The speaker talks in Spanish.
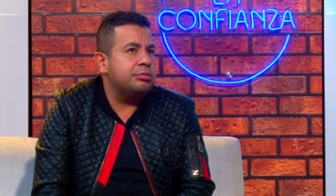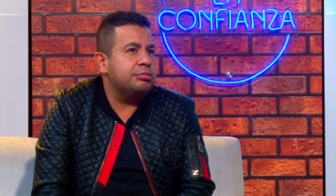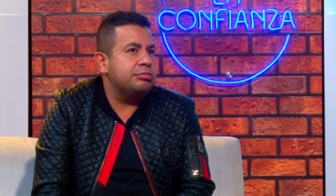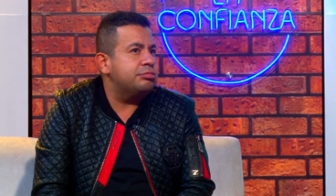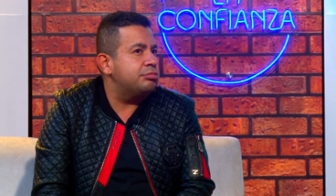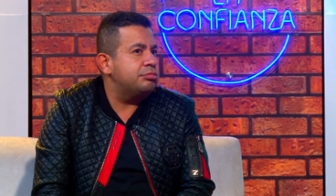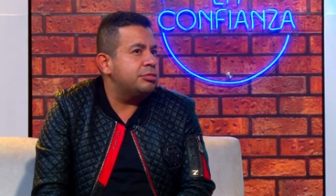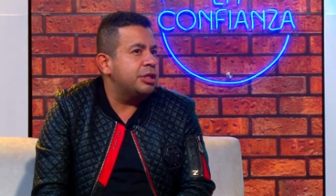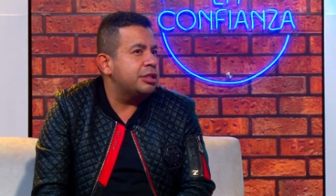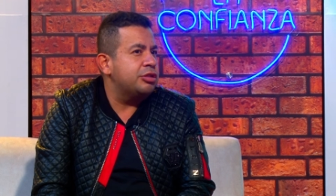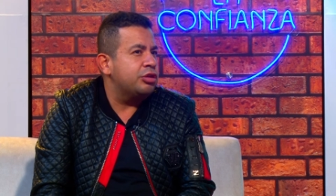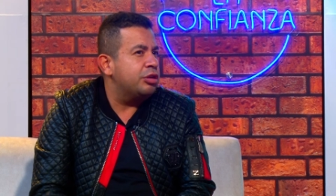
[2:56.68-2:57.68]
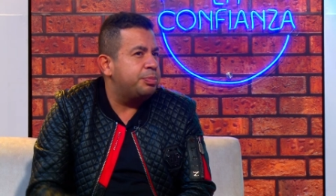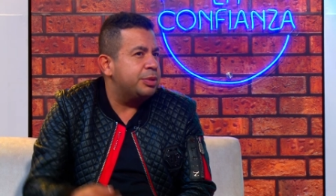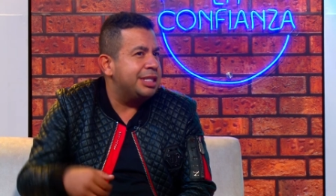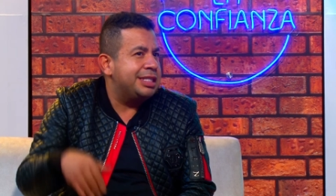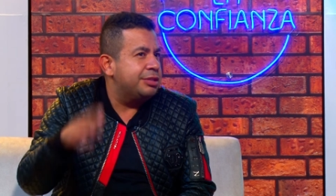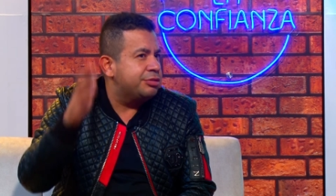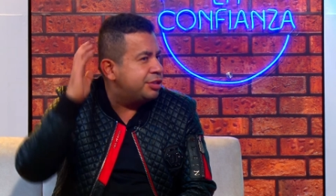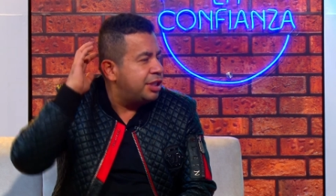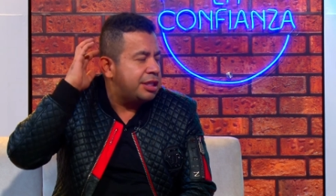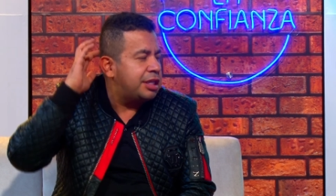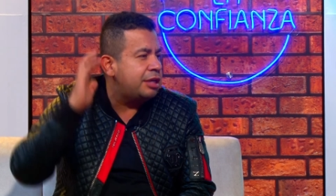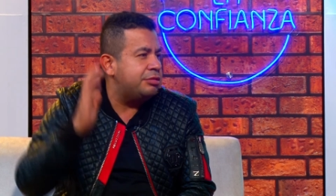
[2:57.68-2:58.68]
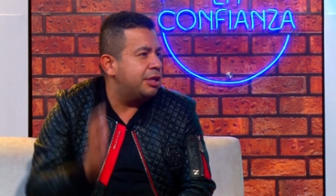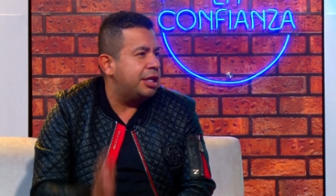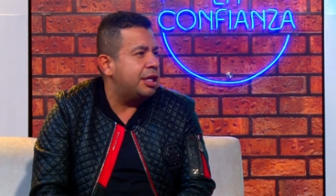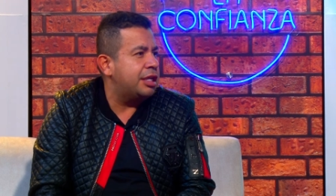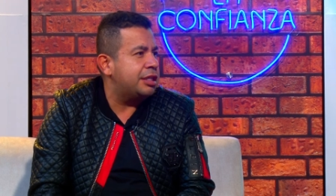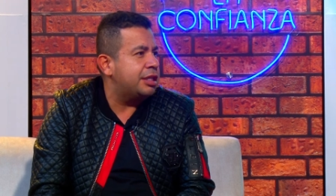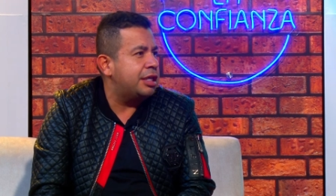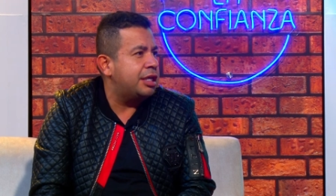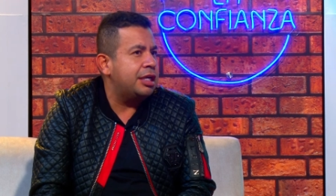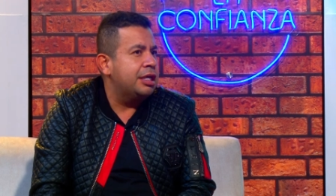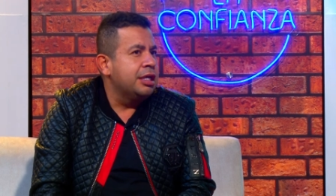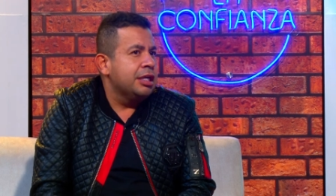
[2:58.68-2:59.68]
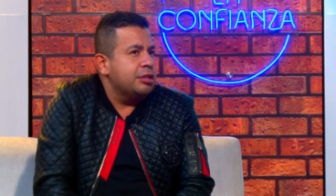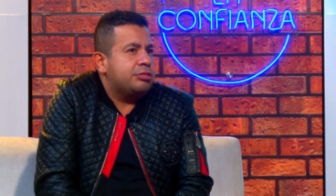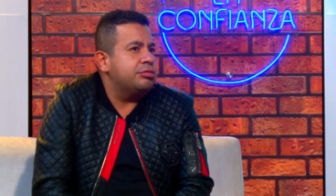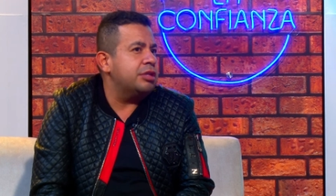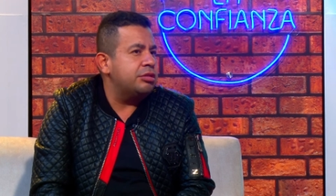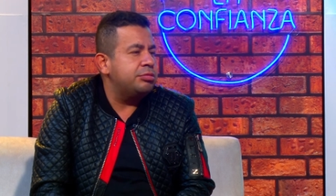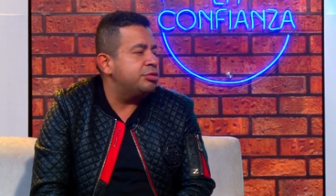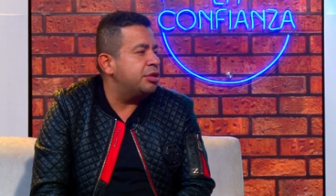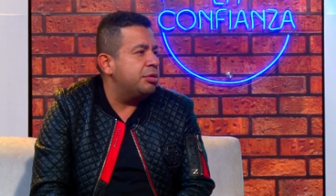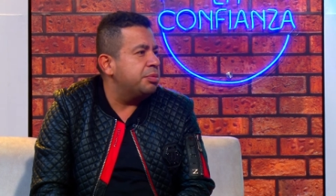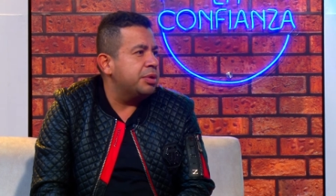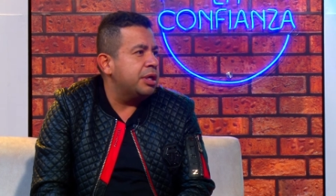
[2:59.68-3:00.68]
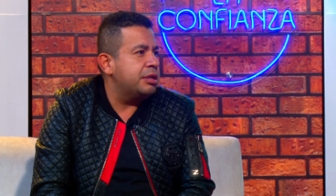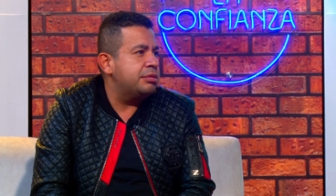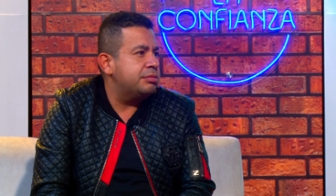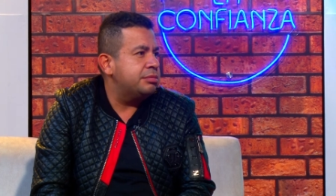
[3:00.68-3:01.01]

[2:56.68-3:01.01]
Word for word: un, yo creo después desde los siete años en adelante era escuchando música popular.